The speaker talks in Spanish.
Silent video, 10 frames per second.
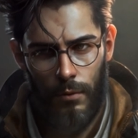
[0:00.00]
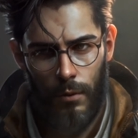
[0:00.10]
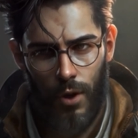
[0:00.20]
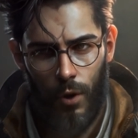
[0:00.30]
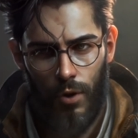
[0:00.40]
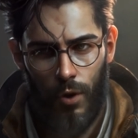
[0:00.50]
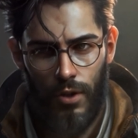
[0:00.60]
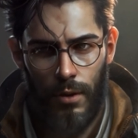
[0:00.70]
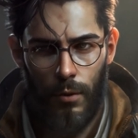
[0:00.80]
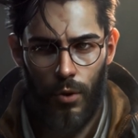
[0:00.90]
Pero cuando
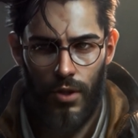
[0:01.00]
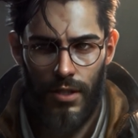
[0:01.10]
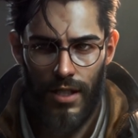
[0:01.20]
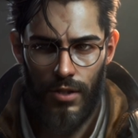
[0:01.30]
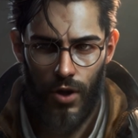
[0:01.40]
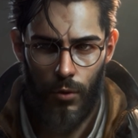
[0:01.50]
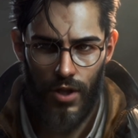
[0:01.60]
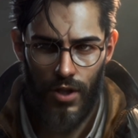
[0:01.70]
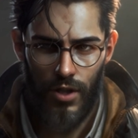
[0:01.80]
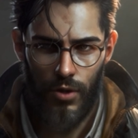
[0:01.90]
los amigos intentaron
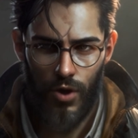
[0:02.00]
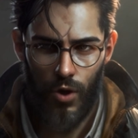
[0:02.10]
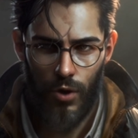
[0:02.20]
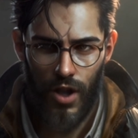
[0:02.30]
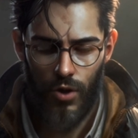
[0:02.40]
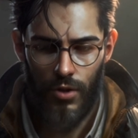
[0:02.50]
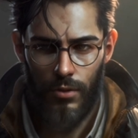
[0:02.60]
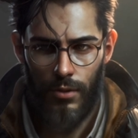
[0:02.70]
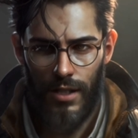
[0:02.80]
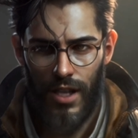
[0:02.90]
interactuar con
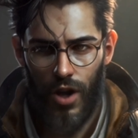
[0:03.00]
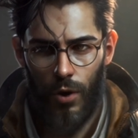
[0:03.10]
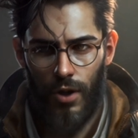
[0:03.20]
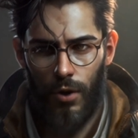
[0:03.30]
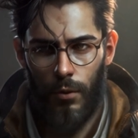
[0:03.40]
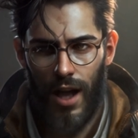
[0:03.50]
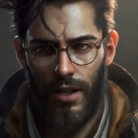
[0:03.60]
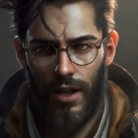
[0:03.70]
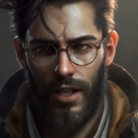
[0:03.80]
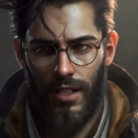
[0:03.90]
ellos, descubrieron
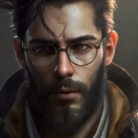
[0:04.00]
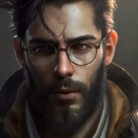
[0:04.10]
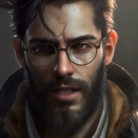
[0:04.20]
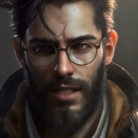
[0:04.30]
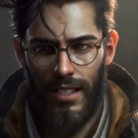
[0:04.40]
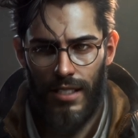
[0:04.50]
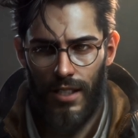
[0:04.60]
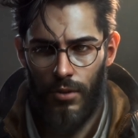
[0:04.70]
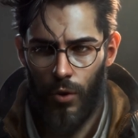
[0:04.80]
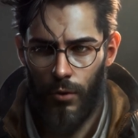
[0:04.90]
que eran incapaces de
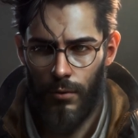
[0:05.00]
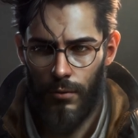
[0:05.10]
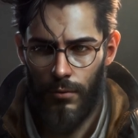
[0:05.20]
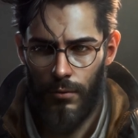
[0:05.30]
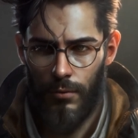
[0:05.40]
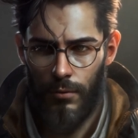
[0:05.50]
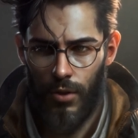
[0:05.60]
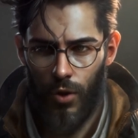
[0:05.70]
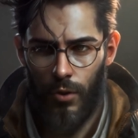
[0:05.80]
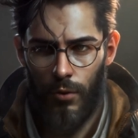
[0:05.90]
hacerlo.
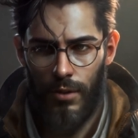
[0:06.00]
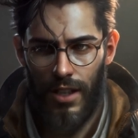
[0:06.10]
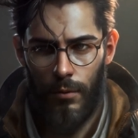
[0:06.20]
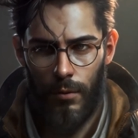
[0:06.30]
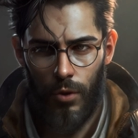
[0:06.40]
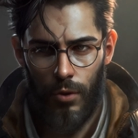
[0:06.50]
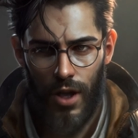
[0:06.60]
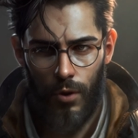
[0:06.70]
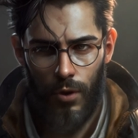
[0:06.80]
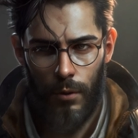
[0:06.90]
Los fantasmas
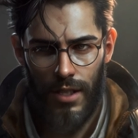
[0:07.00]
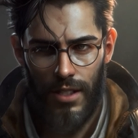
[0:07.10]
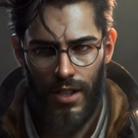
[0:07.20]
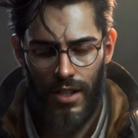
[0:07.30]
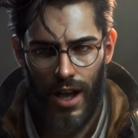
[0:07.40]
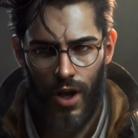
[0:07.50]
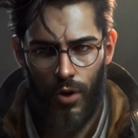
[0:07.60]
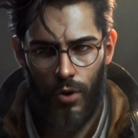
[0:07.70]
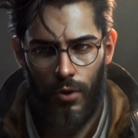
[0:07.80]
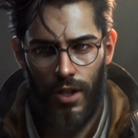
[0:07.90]
los ignoraban y seguían
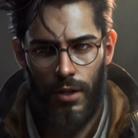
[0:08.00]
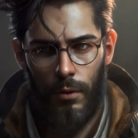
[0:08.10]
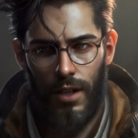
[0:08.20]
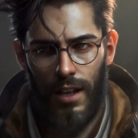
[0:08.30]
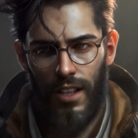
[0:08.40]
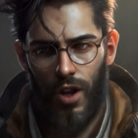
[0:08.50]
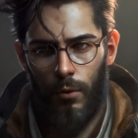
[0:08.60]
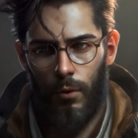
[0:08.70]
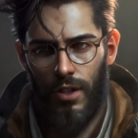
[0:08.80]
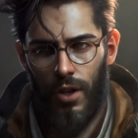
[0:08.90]
con sus actividades
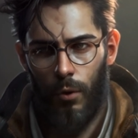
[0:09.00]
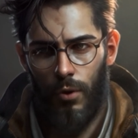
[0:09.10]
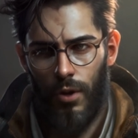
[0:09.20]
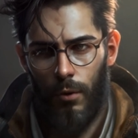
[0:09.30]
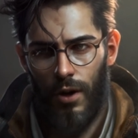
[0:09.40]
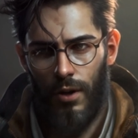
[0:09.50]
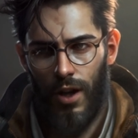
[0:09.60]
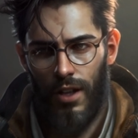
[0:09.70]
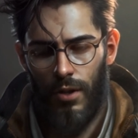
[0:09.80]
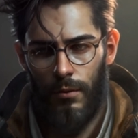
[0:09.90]
como si no
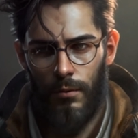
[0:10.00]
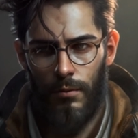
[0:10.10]
estuvieran allí.